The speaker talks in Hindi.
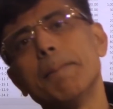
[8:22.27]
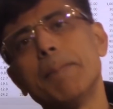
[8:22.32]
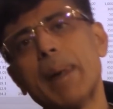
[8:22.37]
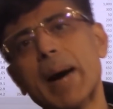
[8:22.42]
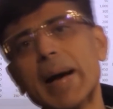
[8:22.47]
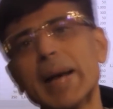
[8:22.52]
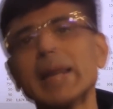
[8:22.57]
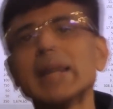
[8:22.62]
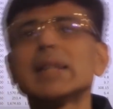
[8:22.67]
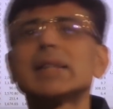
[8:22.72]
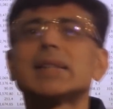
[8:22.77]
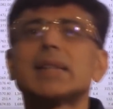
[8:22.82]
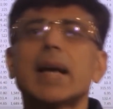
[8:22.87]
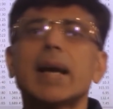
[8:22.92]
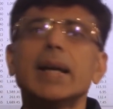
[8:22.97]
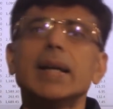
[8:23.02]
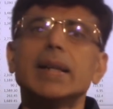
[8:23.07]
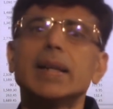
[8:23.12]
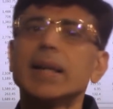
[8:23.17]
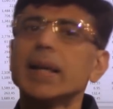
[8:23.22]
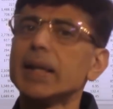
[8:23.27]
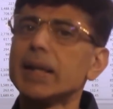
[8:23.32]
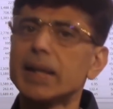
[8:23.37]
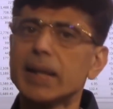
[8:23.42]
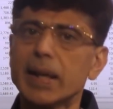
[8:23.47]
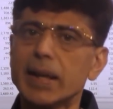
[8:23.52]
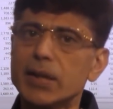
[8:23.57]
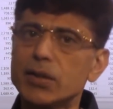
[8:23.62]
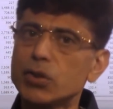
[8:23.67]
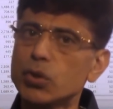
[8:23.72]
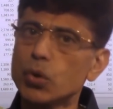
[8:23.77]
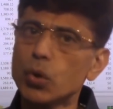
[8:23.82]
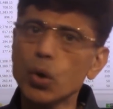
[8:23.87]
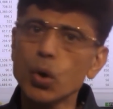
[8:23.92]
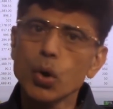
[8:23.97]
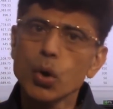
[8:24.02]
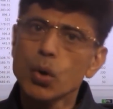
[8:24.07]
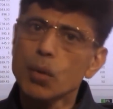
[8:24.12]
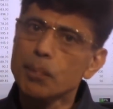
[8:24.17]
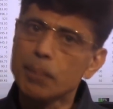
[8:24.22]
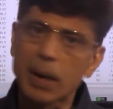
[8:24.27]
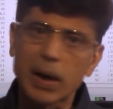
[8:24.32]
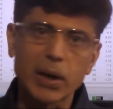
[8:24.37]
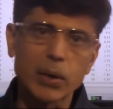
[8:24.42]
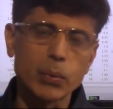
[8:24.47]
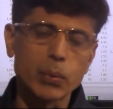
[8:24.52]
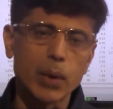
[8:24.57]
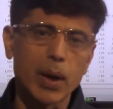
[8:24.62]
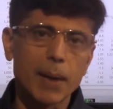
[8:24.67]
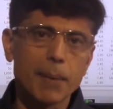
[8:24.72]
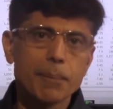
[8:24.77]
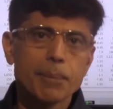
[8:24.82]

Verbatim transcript: बाइंग साइड के ट्रेड्स को पकड़ूंगा